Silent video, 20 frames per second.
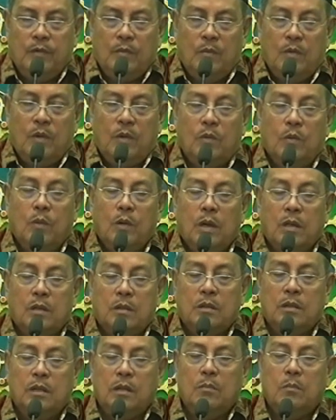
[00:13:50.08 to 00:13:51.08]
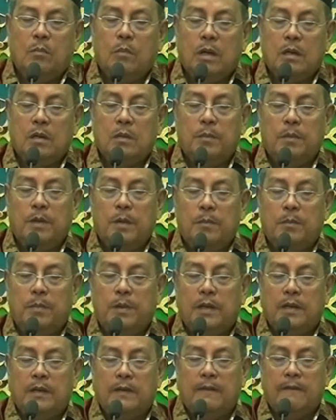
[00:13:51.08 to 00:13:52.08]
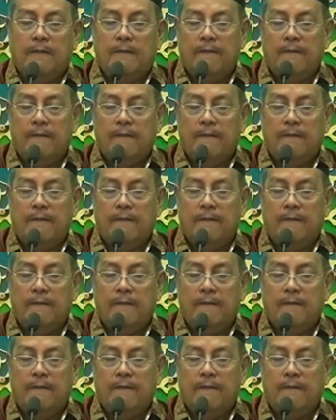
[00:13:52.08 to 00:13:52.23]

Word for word: Mereka ngadek madep kiblat.